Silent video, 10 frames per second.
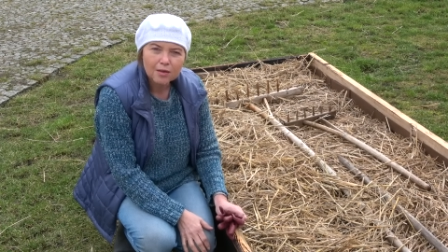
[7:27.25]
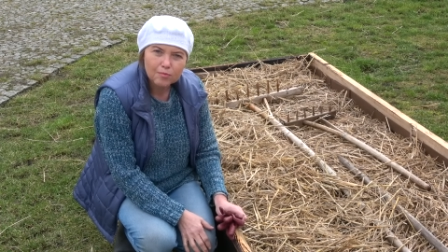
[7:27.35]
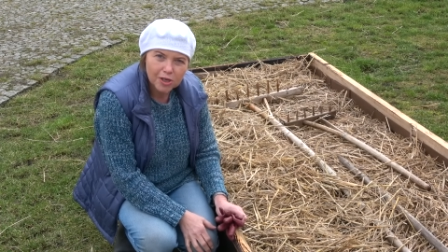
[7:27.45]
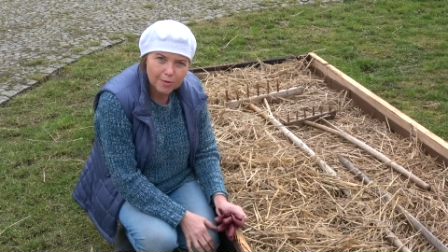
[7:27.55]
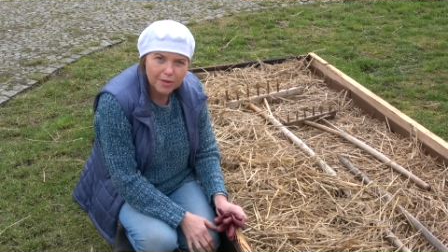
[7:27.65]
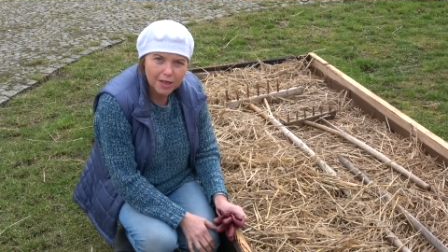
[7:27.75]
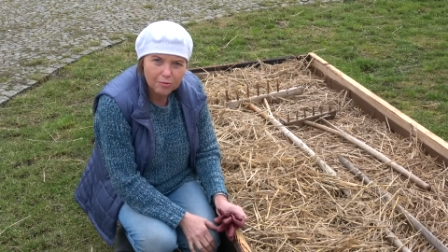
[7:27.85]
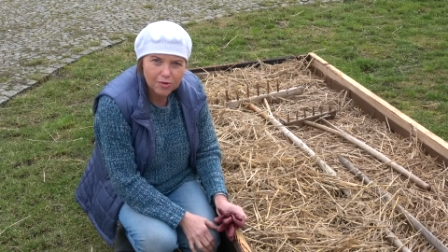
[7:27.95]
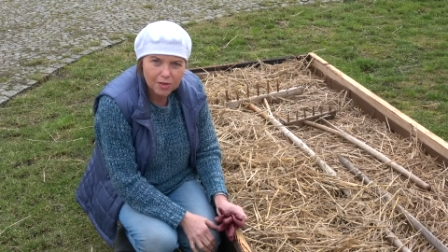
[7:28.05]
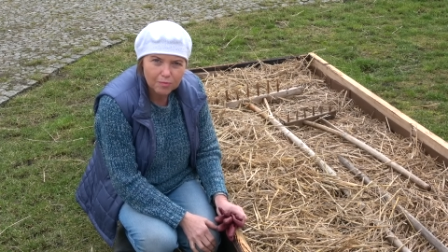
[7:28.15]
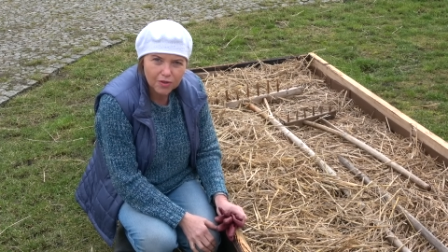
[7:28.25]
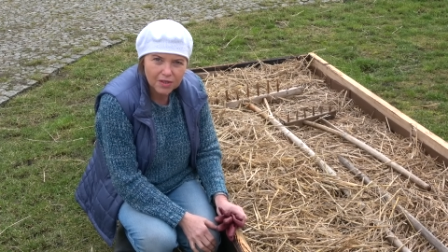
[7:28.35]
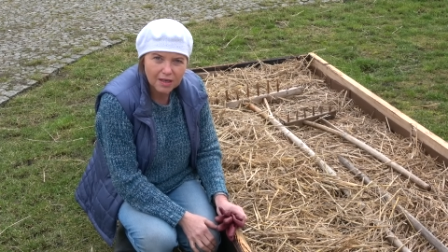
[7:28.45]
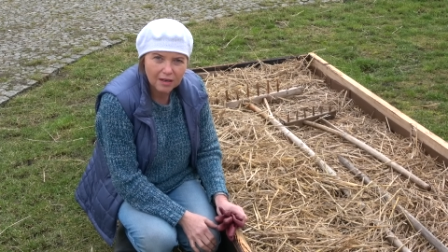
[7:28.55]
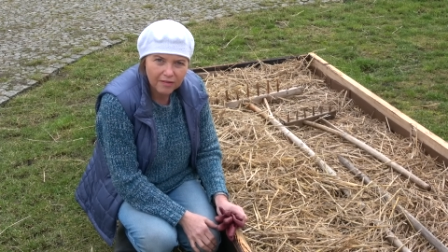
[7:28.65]
przebiją się
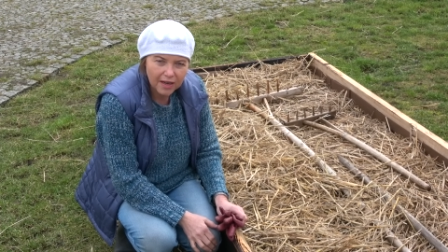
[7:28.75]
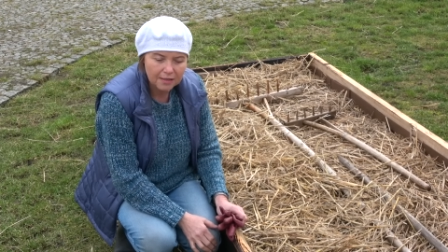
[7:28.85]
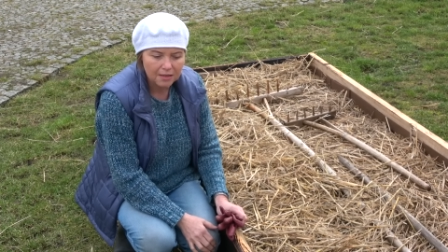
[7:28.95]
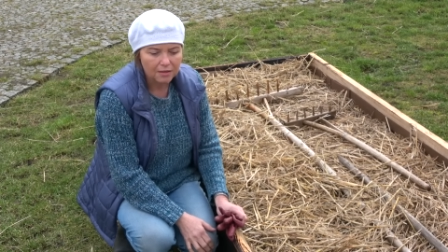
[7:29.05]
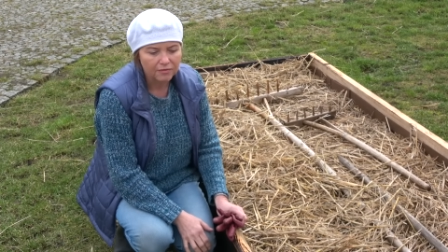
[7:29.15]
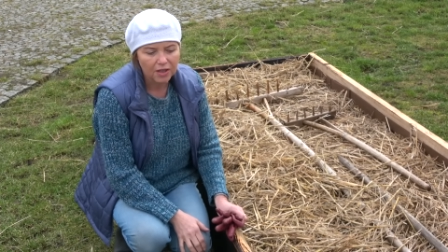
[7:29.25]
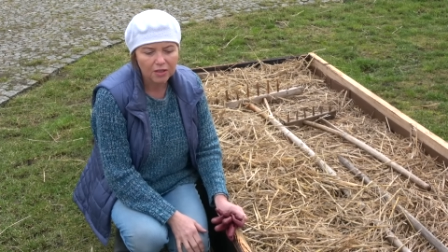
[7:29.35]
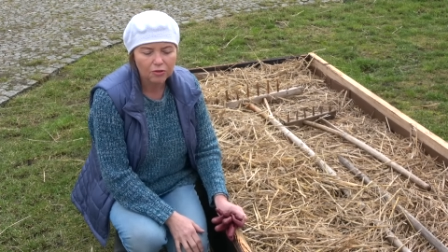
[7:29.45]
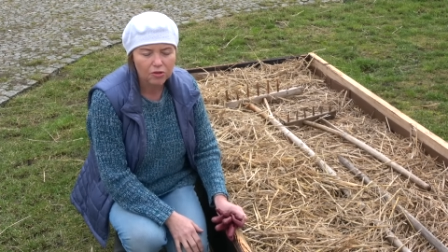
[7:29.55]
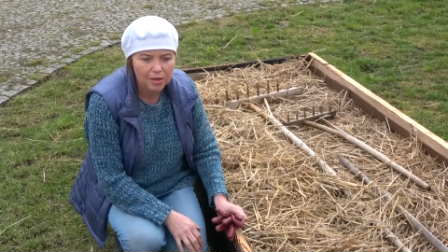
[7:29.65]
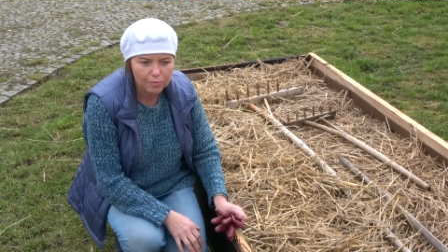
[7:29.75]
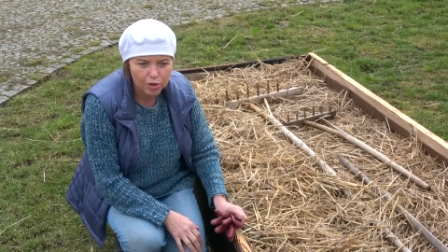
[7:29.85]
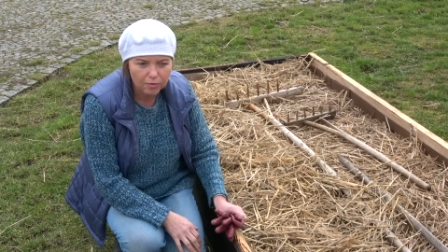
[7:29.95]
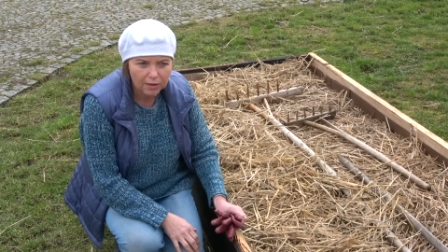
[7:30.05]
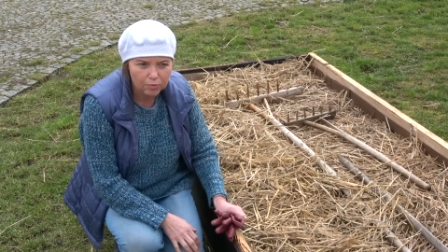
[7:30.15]
mocne chwasty i wtedy ktoś na
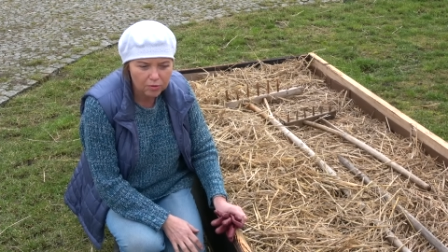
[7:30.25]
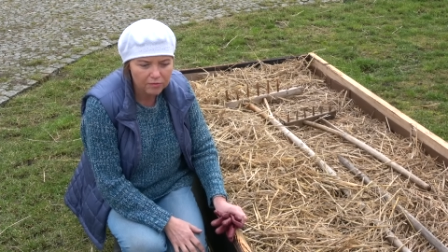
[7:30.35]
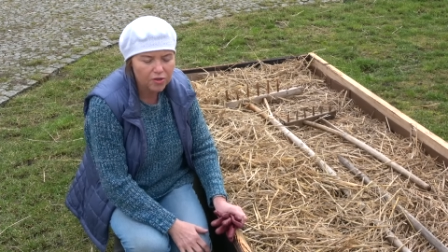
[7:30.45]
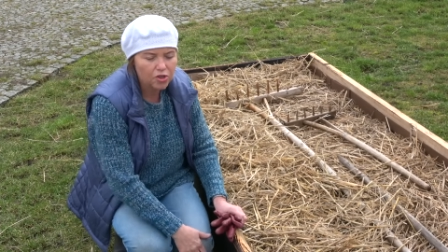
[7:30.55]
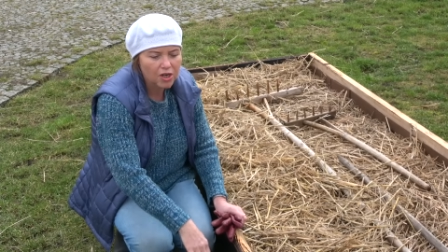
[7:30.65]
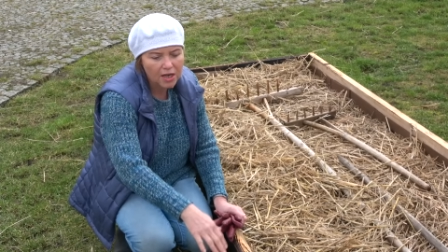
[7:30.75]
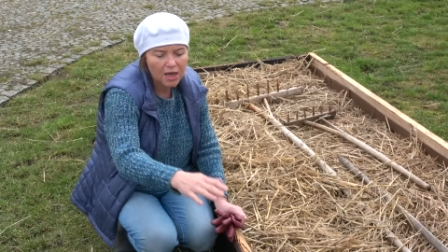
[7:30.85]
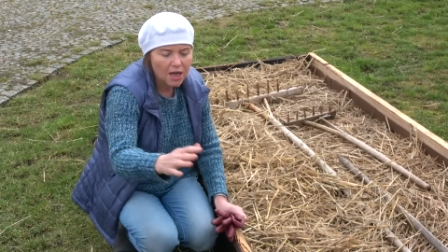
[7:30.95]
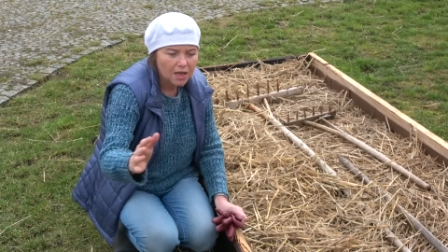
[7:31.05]
przykład mówi, że